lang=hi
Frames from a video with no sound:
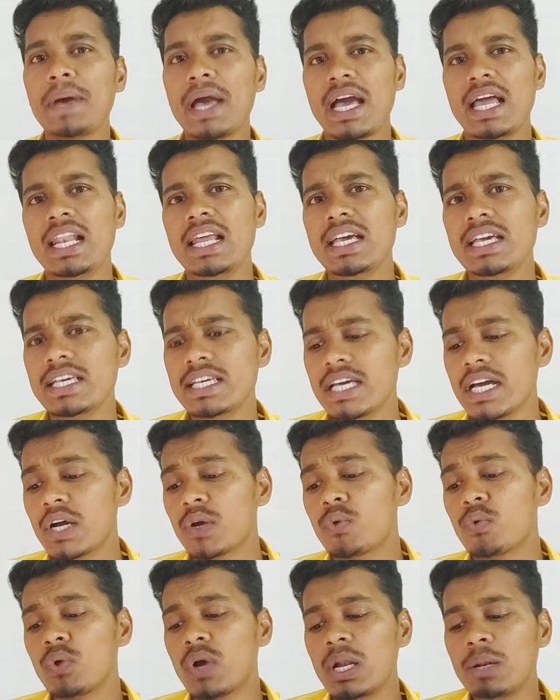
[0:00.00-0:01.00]
पहले ही
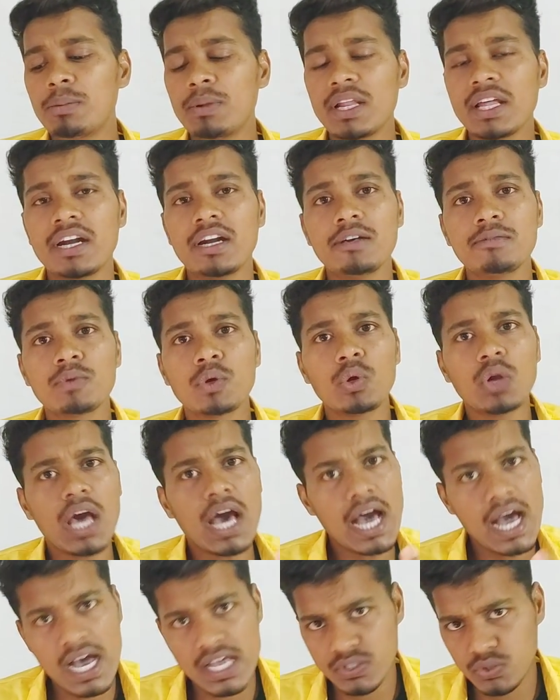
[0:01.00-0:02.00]
यह गूगल प्ले रेडम कोड
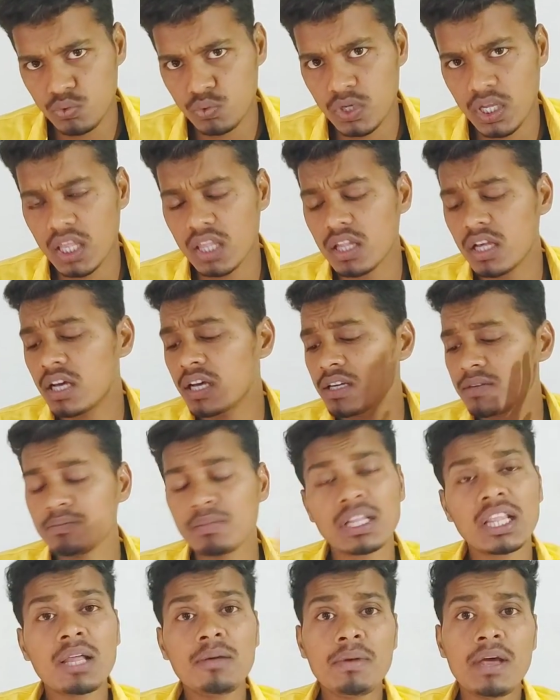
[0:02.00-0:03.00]
आ चुका था
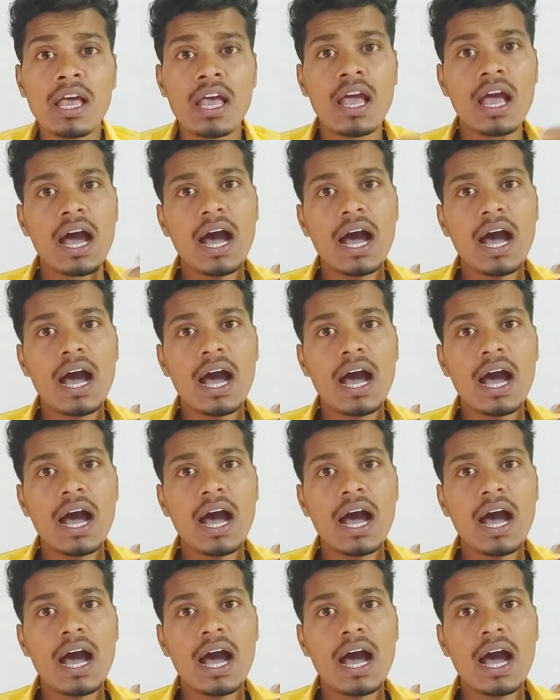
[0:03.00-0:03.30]
मतलब